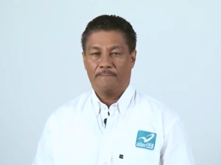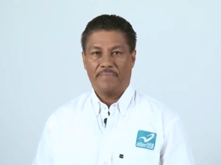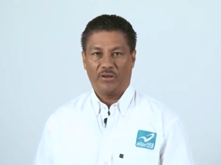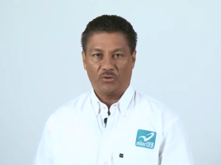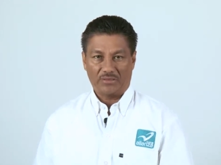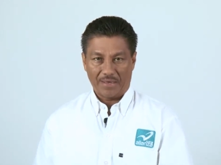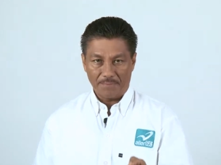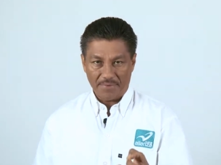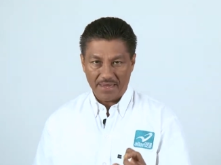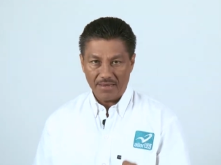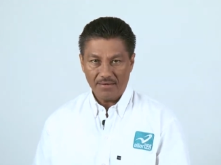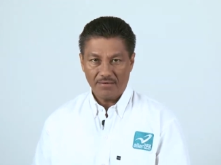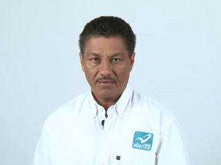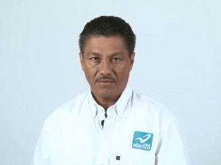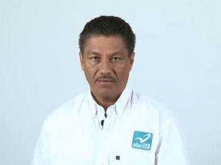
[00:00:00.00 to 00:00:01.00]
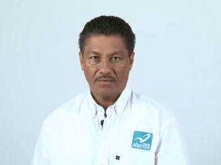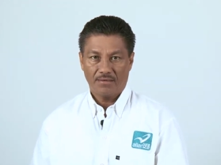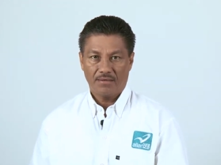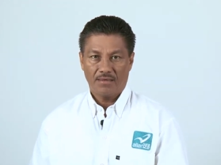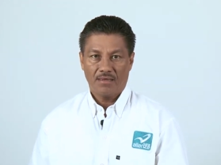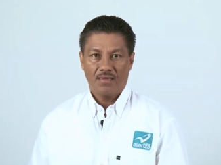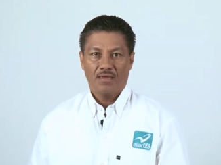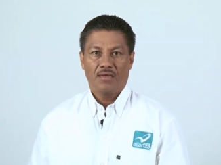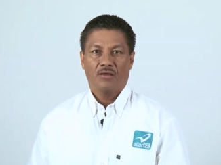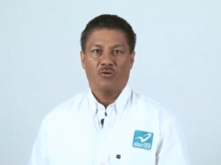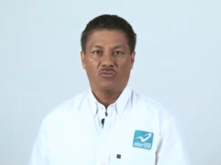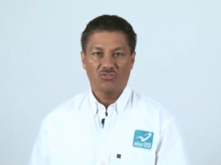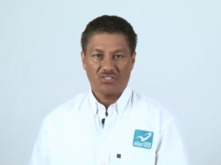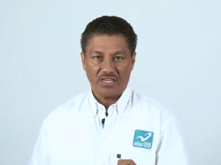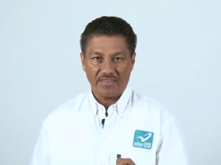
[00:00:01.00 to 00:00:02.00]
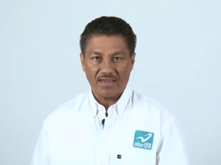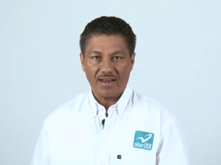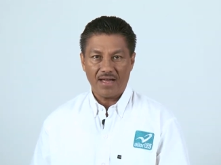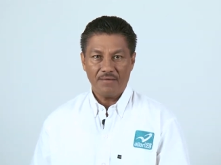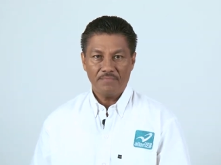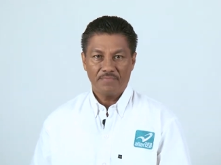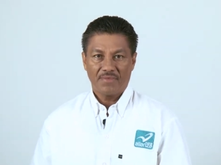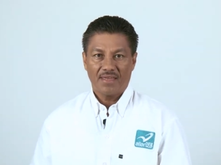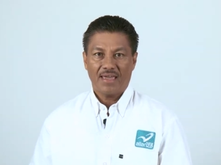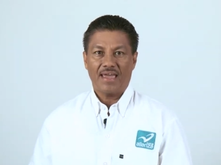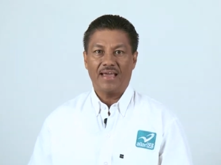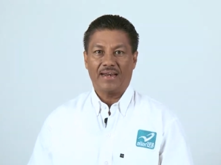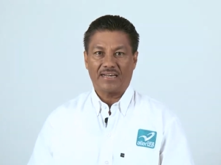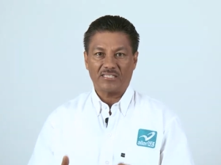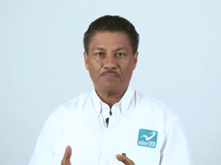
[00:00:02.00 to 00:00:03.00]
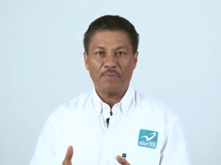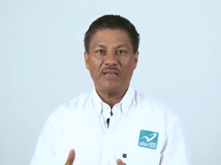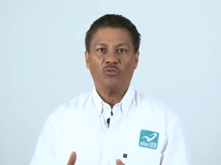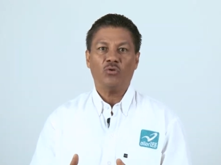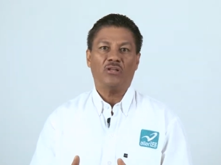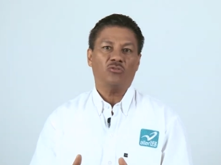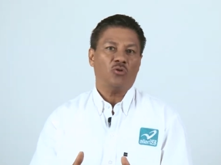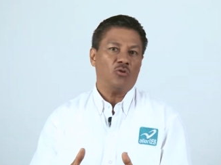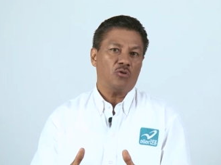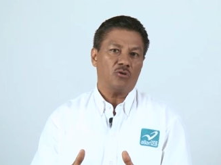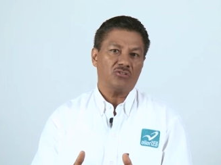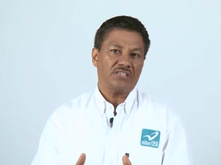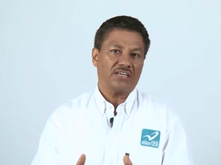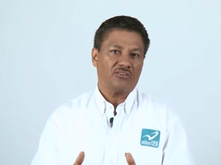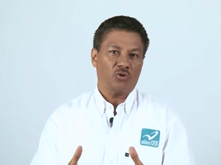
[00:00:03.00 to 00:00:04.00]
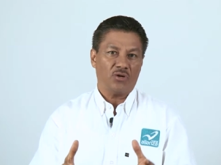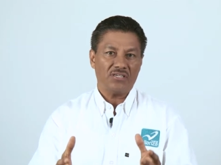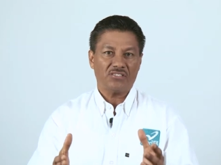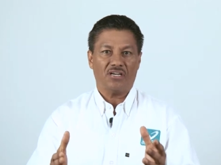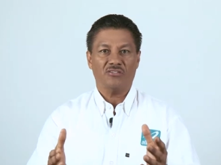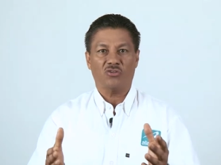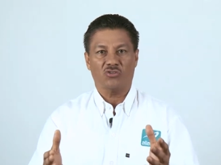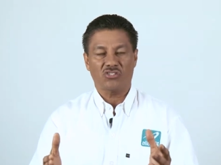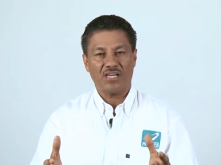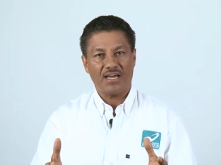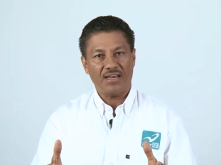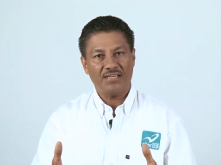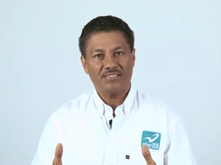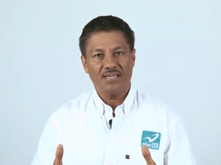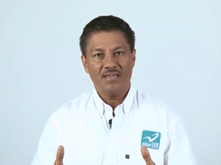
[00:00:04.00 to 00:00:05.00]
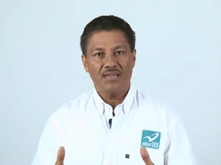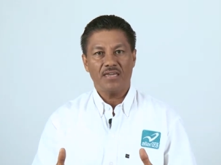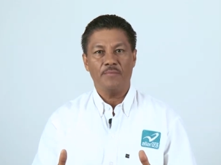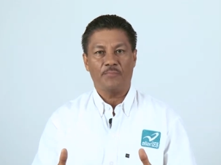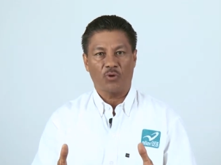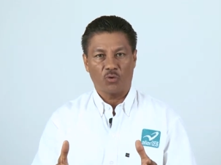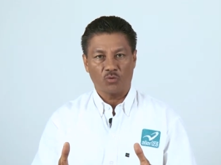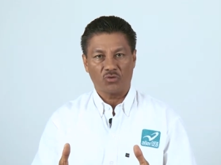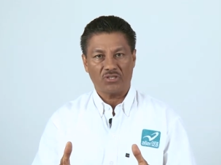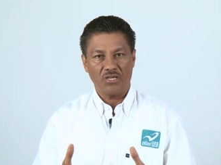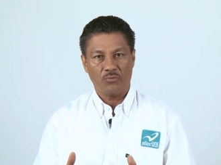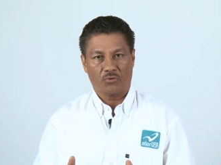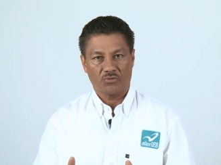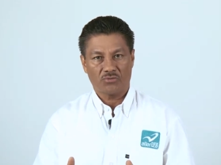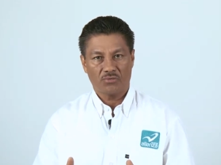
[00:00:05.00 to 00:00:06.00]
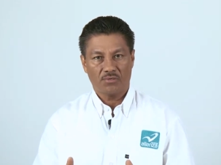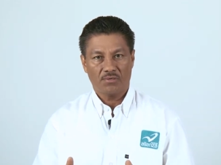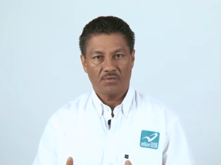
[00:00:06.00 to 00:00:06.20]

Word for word: pero también considera el respeto a todos los sectores sociales y productivos,